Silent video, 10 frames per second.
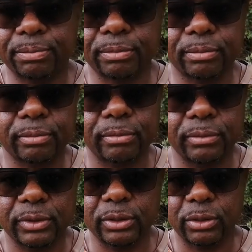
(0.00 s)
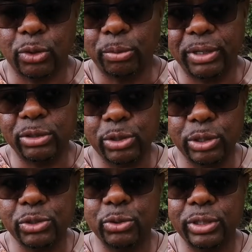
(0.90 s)
à aujourd'hui, je veux dire
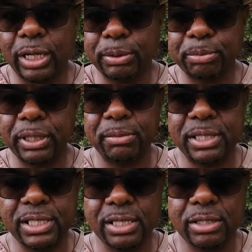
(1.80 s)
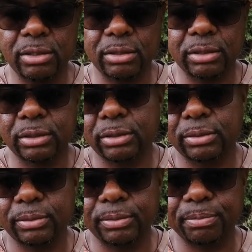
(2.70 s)
Aujourd'hui, on a à peu près
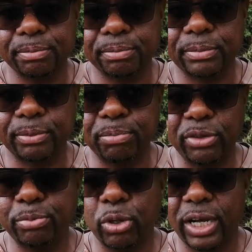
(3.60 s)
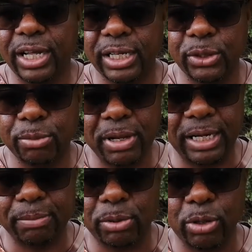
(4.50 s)
1500 bœuf moka à La Réunion, mais
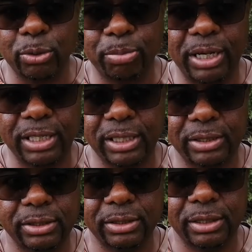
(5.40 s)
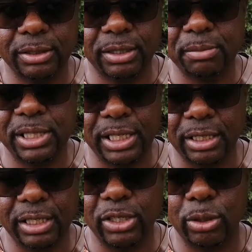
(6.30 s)
à l'époque, on parlait de milliers,
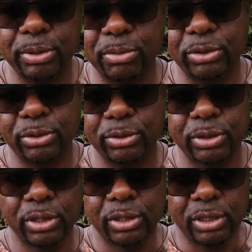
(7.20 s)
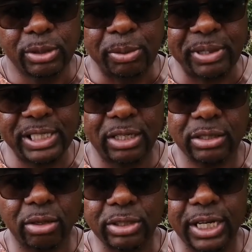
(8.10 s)
énormément de, on va dire
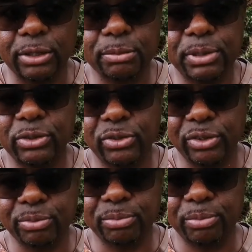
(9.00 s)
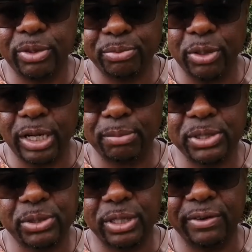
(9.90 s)
30-40 000 de bœuf moka
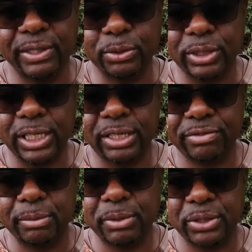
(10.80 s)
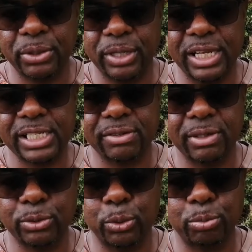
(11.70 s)
parce qu'il y avait toutes les familles ruyonnaises, il y
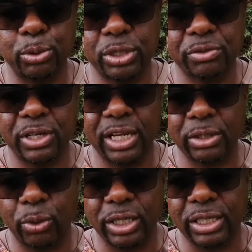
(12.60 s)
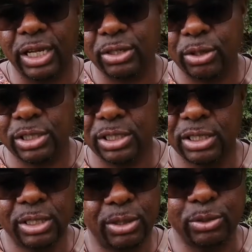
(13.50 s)
avait un troupeau qui venait à droite, à gauche.
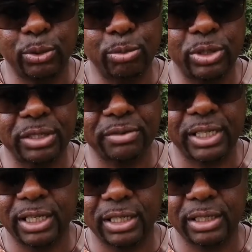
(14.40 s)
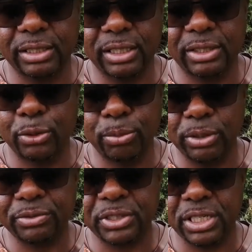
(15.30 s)
Tout le monde avait euh, des, de
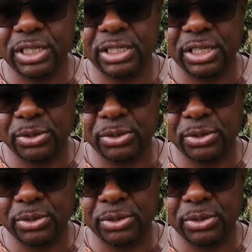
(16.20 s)
bœuf chez,